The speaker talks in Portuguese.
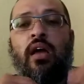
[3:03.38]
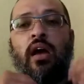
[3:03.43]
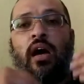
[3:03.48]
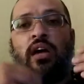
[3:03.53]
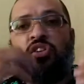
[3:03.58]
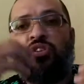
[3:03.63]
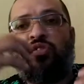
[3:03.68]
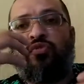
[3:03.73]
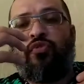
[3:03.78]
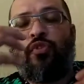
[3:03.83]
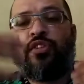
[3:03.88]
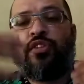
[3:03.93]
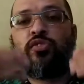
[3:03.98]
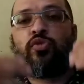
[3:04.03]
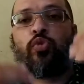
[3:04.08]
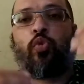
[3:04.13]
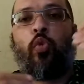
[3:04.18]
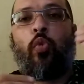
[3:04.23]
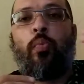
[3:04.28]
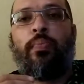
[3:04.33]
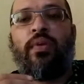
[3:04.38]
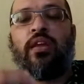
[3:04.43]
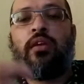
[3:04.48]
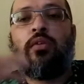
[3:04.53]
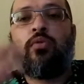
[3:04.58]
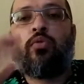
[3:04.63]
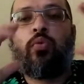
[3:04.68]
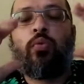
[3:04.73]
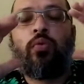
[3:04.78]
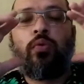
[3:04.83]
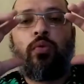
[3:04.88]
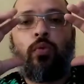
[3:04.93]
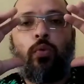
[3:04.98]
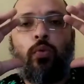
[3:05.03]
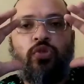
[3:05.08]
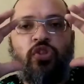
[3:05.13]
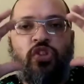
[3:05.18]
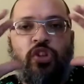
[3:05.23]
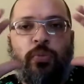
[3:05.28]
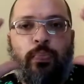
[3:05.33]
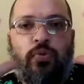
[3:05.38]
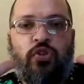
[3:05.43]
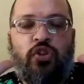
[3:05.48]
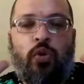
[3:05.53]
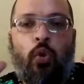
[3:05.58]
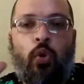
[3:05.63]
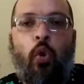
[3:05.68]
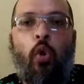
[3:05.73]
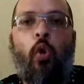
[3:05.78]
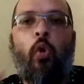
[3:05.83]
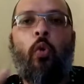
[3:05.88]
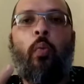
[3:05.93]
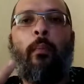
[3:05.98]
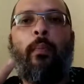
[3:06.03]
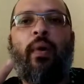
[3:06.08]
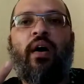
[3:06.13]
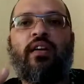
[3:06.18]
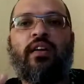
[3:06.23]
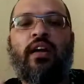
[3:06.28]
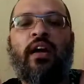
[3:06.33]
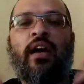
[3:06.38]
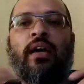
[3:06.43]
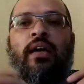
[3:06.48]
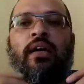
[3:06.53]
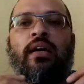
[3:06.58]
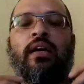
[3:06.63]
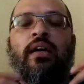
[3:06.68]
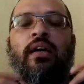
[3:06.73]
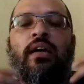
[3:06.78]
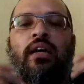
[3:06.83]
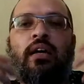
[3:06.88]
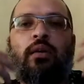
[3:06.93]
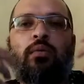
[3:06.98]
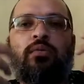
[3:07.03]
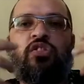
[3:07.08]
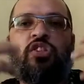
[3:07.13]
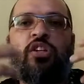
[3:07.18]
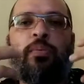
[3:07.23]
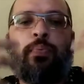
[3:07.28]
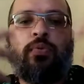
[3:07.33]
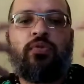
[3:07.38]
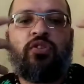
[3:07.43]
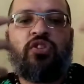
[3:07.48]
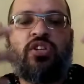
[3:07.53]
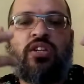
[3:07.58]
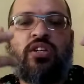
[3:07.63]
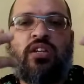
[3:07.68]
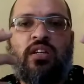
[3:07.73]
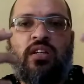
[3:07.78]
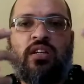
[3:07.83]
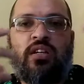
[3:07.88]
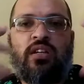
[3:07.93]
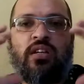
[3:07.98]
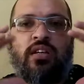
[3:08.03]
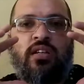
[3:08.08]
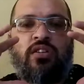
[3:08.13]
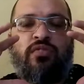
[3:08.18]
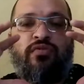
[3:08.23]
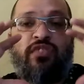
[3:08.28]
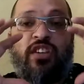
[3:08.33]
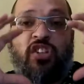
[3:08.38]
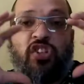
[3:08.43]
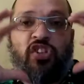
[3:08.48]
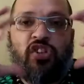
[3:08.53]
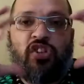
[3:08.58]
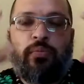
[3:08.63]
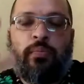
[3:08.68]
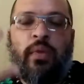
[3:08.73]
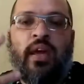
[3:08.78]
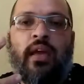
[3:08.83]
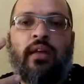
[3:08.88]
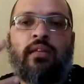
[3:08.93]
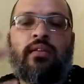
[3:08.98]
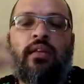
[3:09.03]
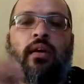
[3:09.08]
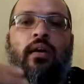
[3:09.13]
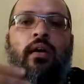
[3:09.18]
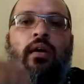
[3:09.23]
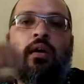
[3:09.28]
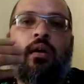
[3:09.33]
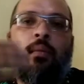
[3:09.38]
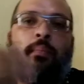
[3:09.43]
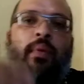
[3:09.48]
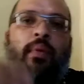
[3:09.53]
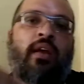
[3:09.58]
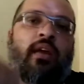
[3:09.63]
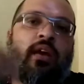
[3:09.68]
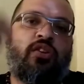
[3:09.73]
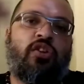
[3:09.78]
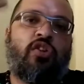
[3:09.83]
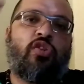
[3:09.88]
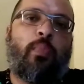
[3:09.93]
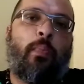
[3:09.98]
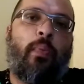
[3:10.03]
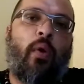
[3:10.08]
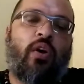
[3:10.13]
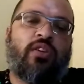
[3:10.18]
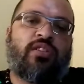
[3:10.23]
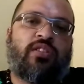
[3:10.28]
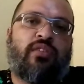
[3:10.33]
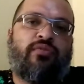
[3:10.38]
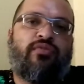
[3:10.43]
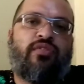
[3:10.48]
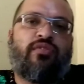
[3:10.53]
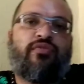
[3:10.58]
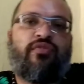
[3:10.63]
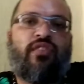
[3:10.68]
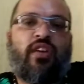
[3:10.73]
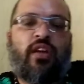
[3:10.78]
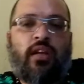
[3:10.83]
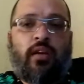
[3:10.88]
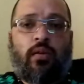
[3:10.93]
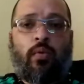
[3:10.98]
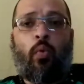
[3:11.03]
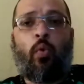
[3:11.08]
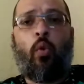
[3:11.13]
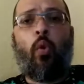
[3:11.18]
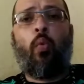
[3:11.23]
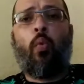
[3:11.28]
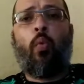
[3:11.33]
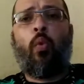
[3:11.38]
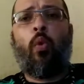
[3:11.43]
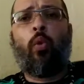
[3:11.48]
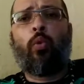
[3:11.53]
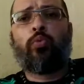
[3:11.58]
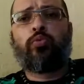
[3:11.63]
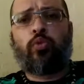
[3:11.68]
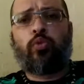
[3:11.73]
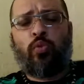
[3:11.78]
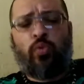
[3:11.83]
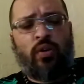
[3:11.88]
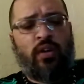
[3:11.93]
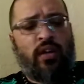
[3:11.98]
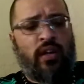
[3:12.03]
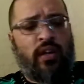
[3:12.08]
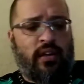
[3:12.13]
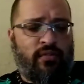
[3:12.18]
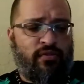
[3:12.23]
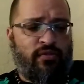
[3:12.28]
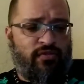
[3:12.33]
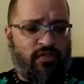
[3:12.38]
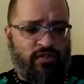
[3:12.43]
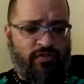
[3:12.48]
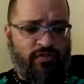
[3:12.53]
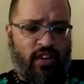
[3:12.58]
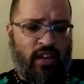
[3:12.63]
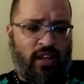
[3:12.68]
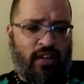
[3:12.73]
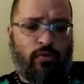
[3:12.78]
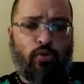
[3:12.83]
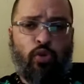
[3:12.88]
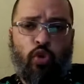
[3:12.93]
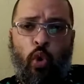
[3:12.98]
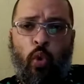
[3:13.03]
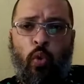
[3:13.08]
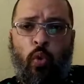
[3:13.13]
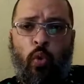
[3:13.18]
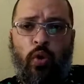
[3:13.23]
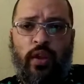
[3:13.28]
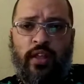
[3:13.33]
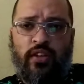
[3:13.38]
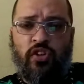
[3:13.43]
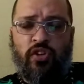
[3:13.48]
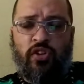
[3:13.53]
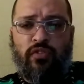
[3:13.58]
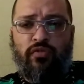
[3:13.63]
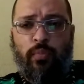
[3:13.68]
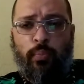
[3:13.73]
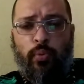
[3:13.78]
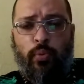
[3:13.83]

A gente foi descobrindo o tipo de roupa, né? o tipo de, de vestimenta para que a gente possa viver com o outro, viver no coletivo.